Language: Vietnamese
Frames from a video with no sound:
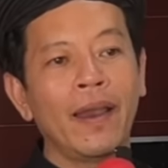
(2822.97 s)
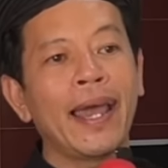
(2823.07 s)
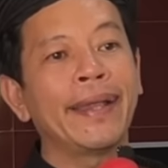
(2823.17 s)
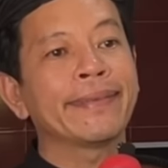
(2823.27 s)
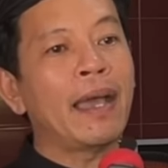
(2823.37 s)

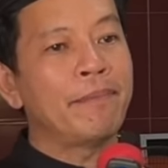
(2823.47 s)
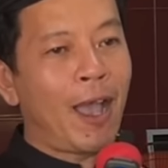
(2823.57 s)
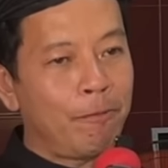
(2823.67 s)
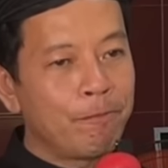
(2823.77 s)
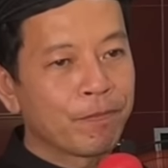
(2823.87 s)
là tam
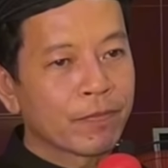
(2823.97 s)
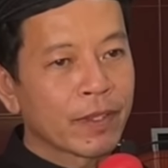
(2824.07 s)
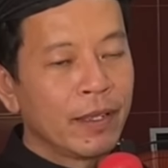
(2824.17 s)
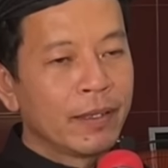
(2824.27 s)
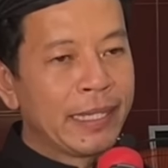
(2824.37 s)
học
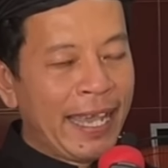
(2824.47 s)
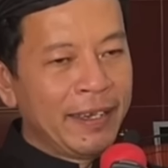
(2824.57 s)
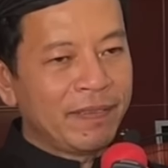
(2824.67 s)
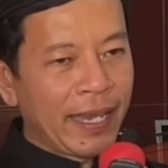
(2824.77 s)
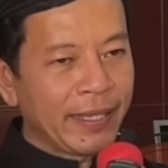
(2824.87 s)

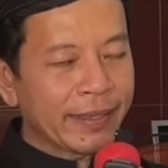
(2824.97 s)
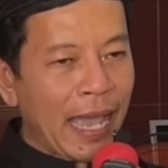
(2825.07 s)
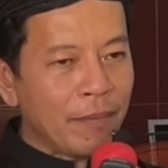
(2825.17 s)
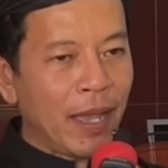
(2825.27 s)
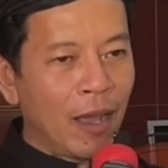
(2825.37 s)
như vậy thì
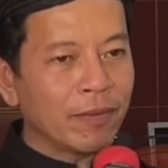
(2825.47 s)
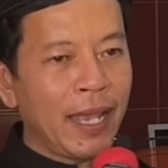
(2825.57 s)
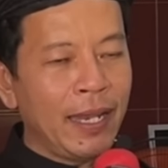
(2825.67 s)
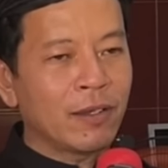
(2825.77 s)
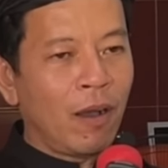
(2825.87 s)
tam học
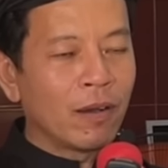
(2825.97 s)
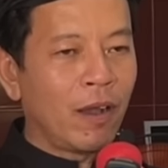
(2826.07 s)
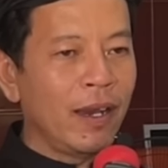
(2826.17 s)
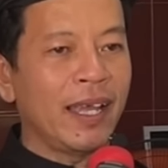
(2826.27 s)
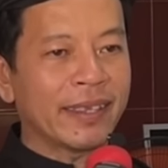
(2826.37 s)
đây còn
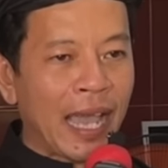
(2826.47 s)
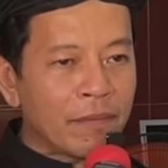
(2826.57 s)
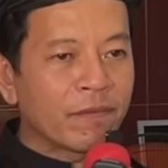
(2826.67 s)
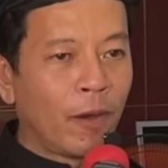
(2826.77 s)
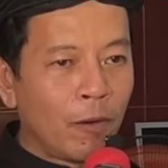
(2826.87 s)
gọi là
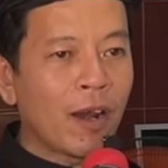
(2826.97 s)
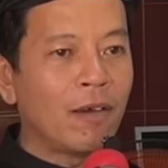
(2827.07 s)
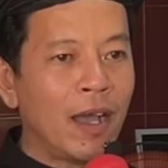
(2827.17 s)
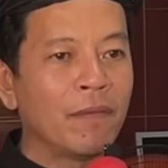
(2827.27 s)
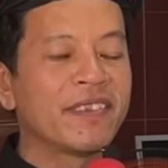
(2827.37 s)
tam vô
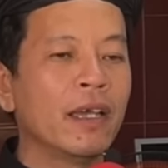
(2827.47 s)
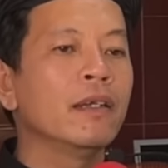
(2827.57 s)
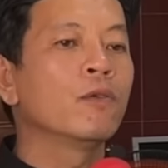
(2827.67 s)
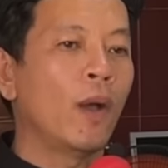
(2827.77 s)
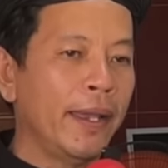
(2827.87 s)
lậu học giới
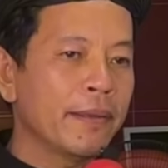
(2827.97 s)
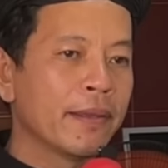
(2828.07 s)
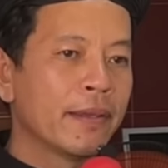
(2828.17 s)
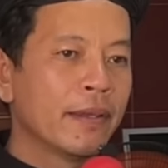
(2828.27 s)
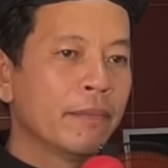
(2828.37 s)
định huệ
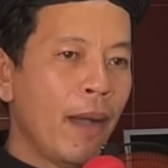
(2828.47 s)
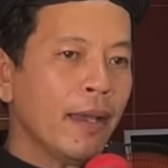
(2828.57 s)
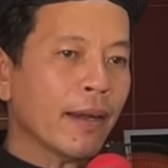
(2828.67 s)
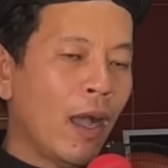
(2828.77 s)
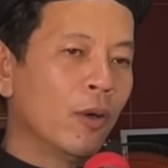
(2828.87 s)

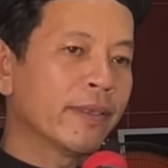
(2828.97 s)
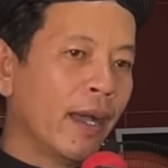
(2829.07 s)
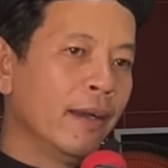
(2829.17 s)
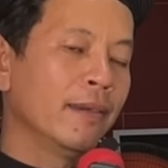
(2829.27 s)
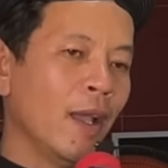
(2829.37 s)
bắt đầu
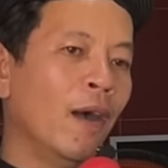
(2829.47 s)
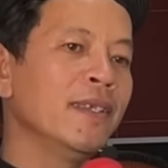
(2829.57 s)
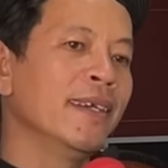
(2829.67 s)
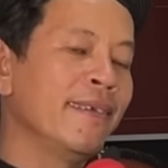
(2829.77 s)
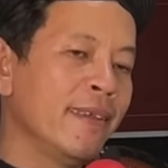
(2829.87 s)
từ
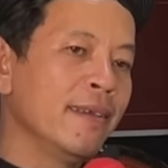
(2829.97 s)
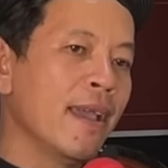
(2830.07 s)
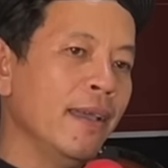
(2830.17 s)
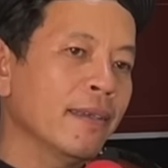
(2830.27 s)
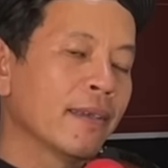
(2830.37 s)
chỗ giữ giữ
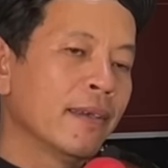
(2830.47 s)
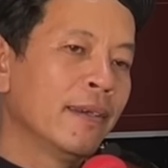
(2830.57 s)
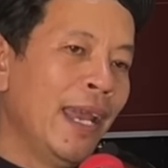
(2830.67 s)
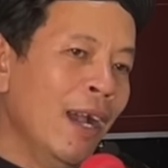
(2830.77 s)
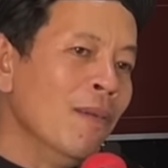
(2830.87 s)
giới
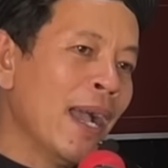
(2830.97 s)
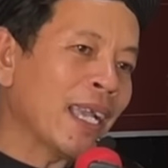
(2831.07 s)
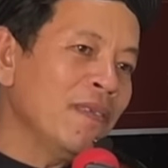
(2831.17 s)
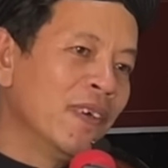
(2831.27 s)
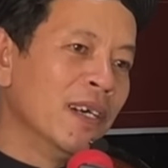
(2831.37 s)
nếu mà
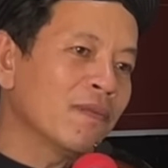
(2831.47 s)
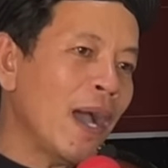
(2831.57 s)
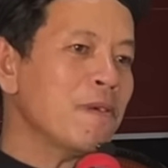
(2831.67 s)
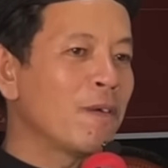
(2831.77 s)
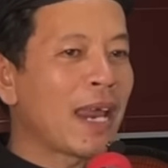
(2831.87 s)
cái phương
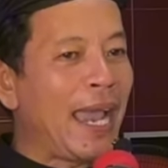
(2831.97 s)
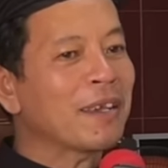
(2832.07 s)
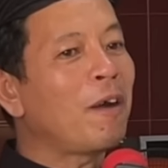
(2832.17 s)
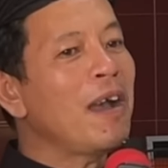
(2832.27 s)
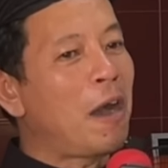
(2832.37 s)
pháp hồi
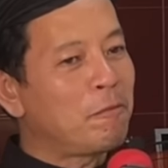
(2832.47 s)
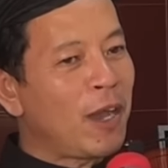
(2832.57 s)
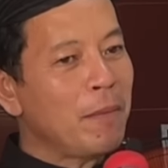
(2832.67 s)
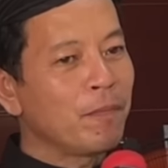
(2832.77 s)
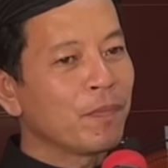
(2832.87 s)
nãy khó học quá